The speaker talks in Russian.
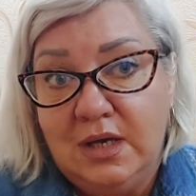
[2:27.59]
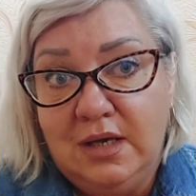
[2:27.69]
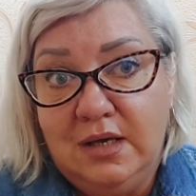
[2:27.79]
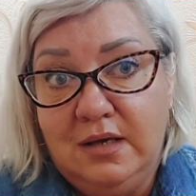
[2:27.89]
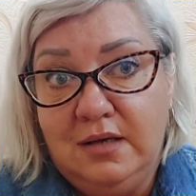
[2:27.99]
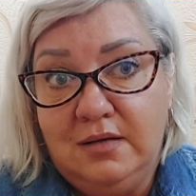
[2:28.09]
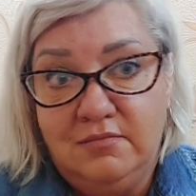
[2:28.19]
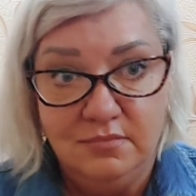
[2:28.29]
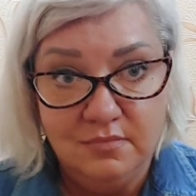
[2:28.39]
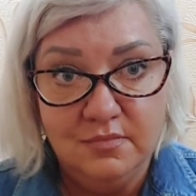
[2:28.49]

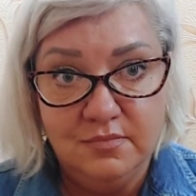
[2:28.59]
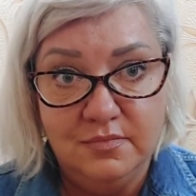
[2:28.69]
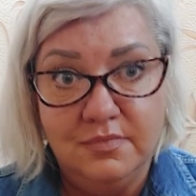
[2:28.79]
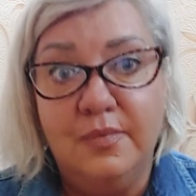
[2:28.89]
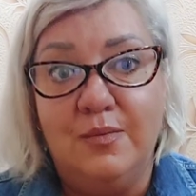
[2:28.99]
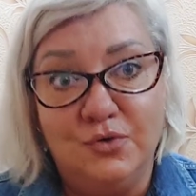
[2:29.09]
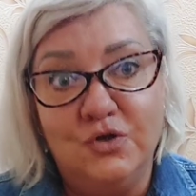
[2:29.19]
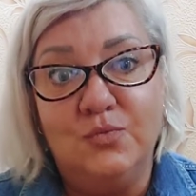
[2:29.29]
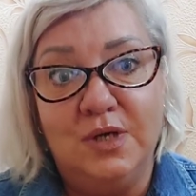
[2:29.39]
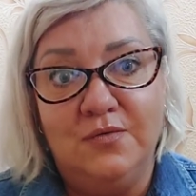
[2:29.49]
и
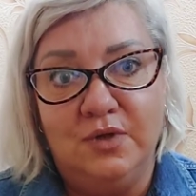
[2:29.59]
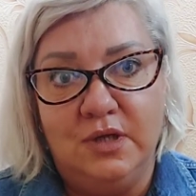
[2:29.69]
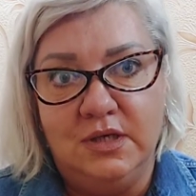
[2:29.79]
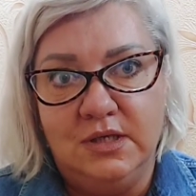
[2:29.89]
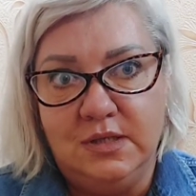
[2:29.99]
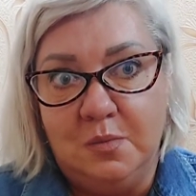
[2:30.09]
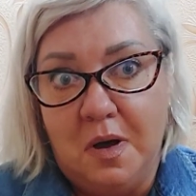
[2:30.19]
поможешь мне его донести.